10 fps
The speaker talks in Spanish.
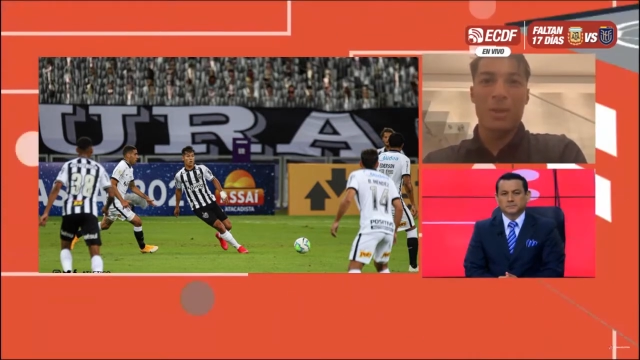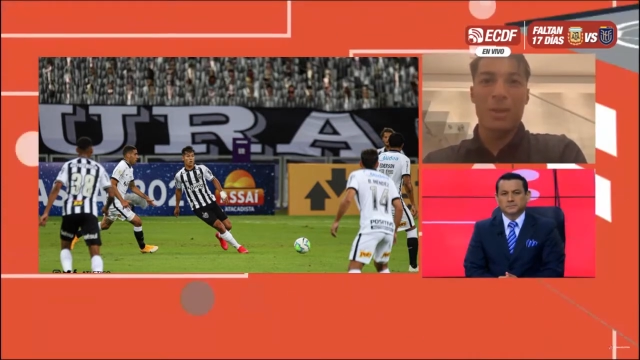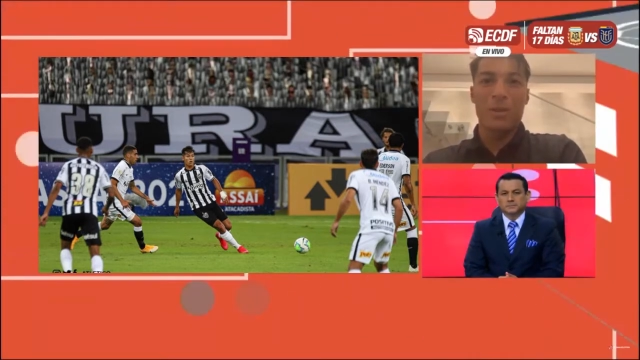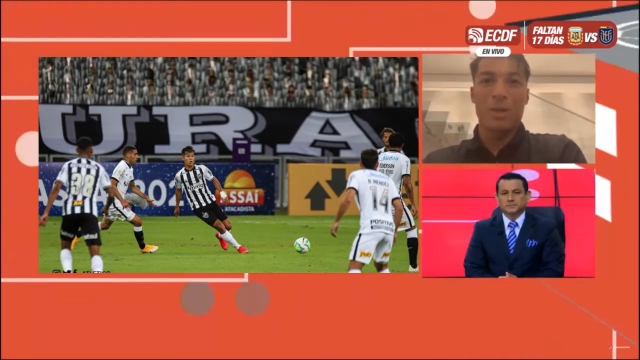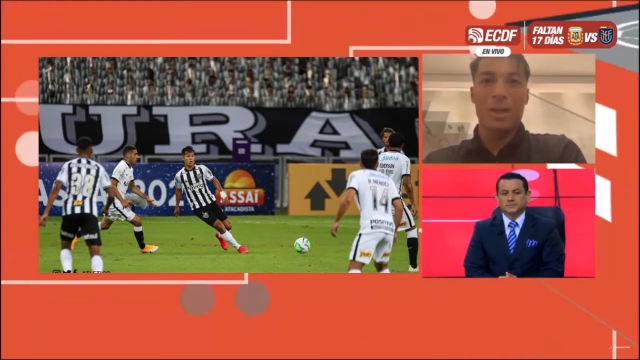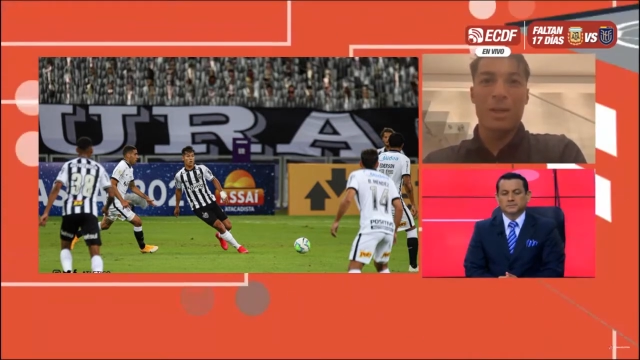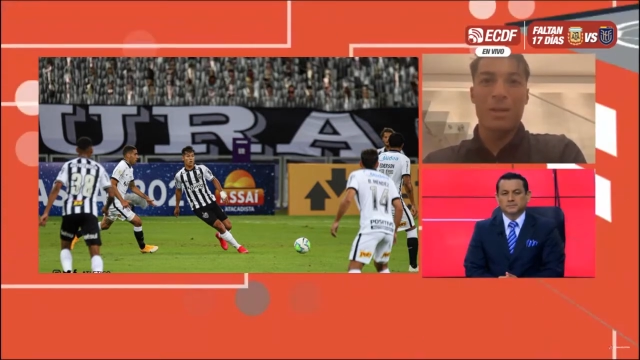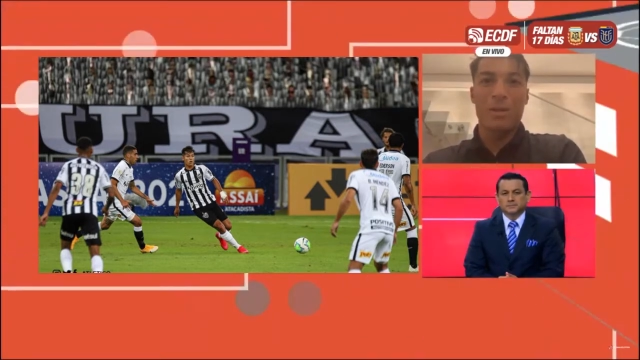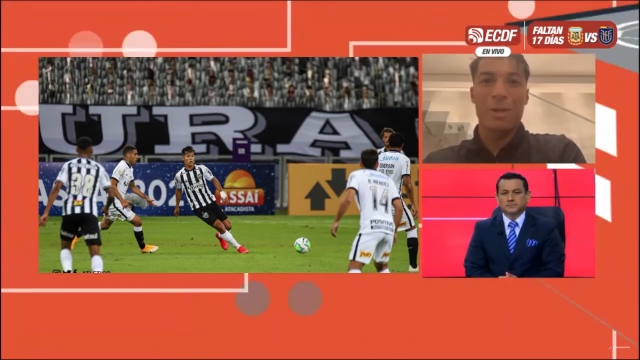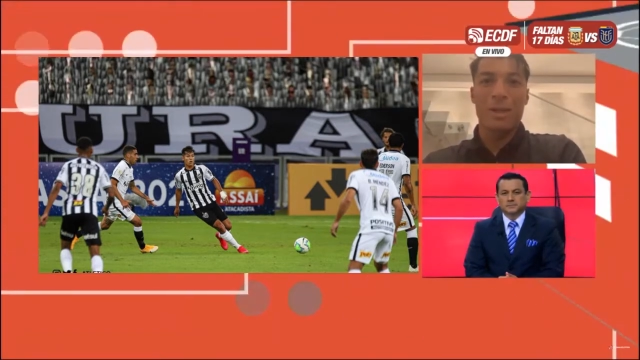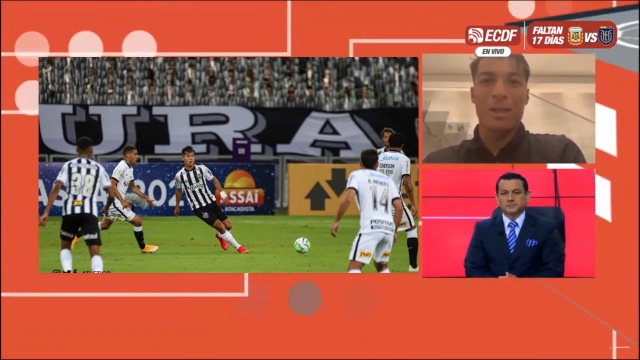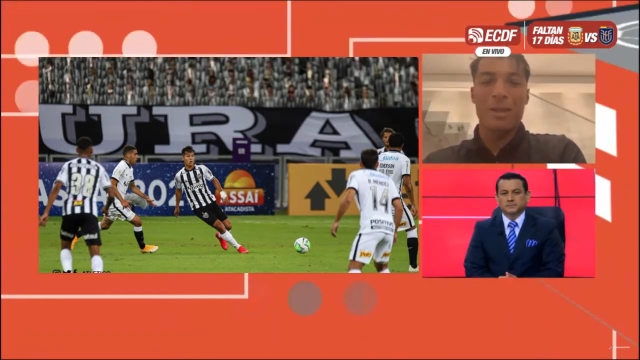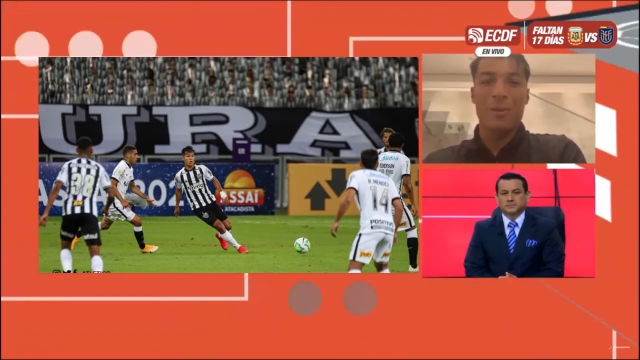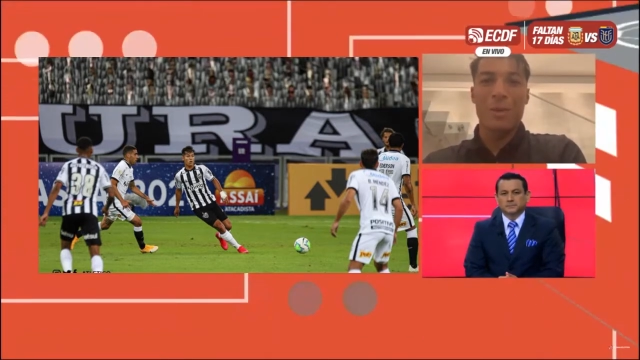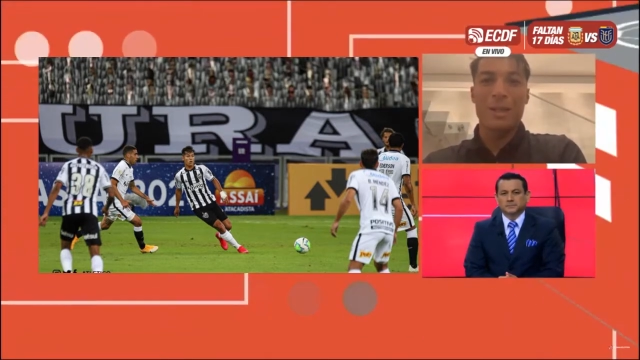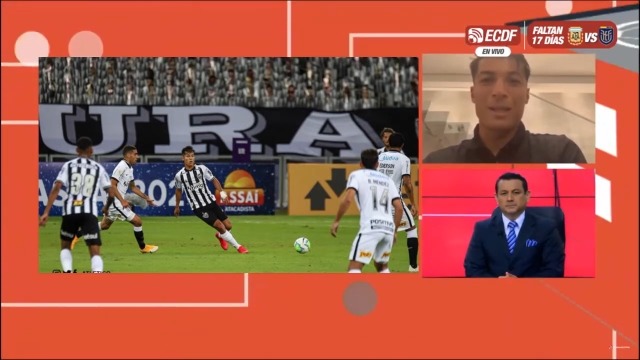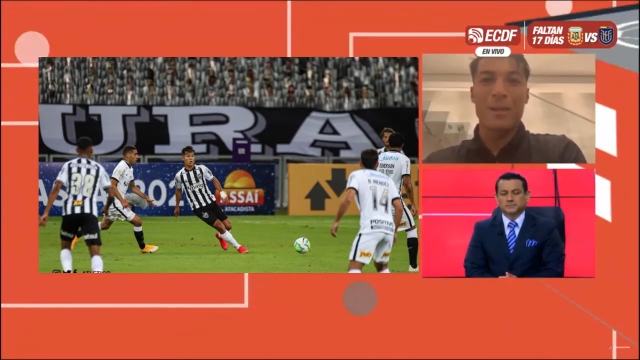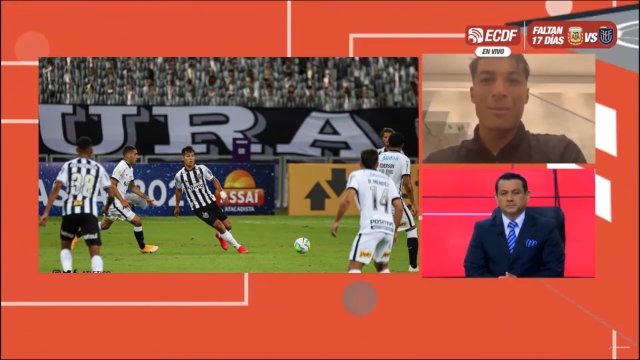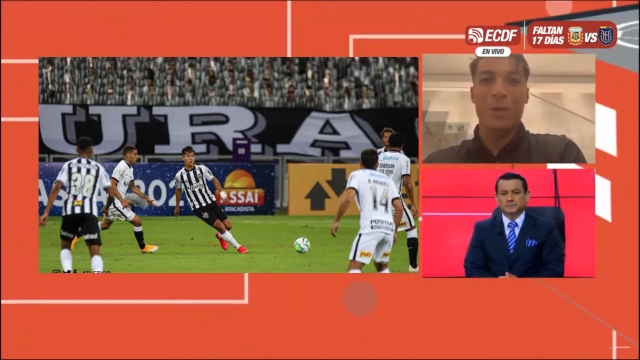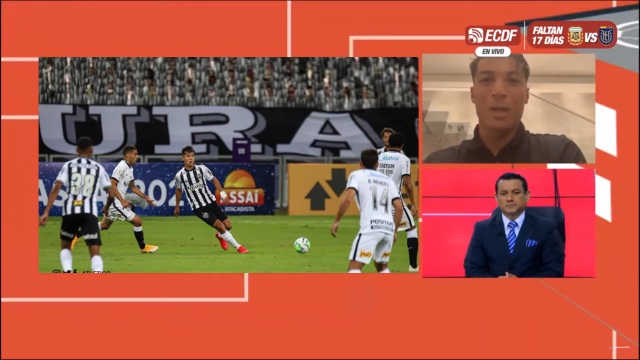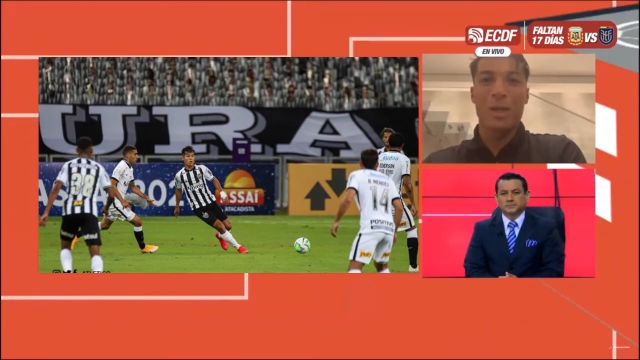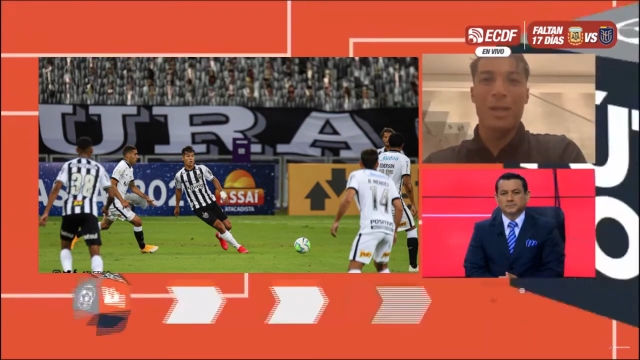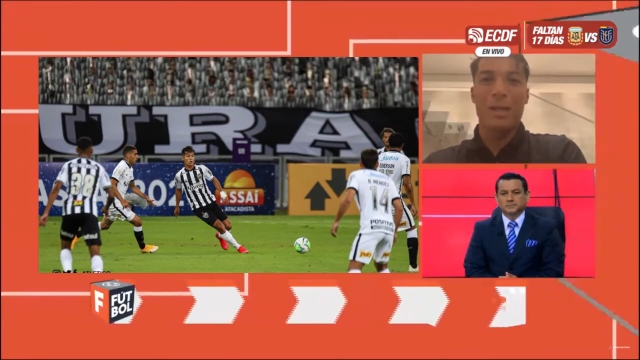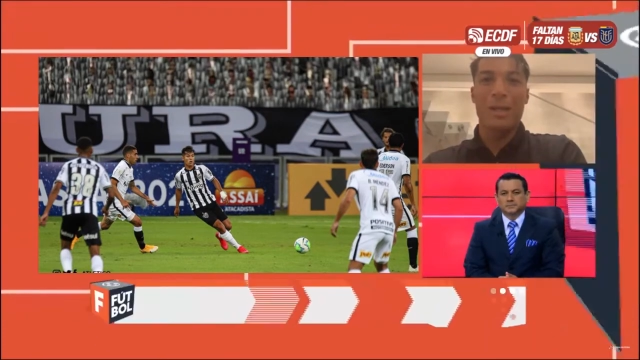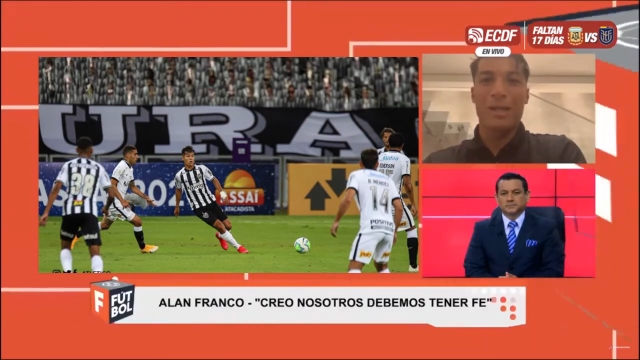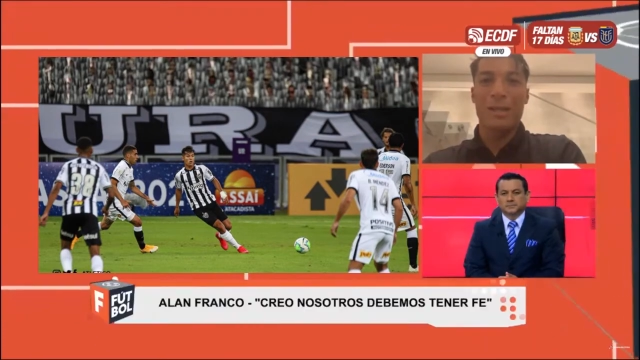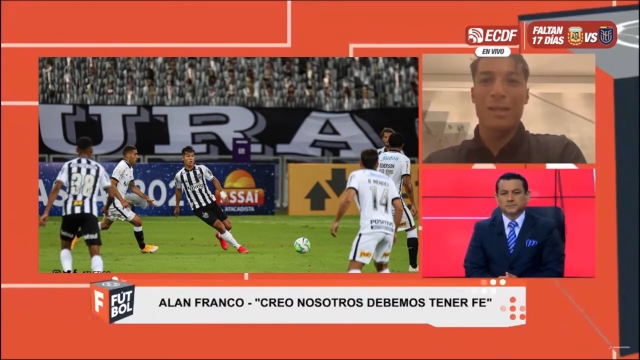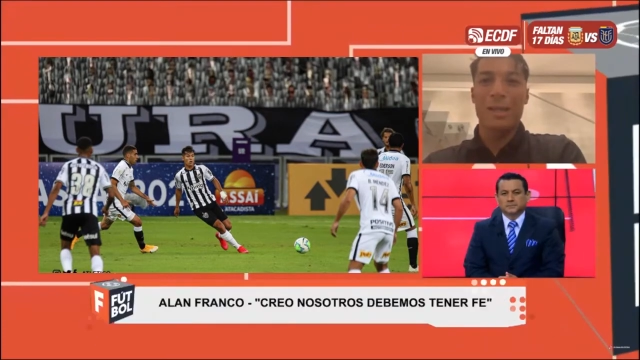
es lo que, lo que tenemos que hacer porque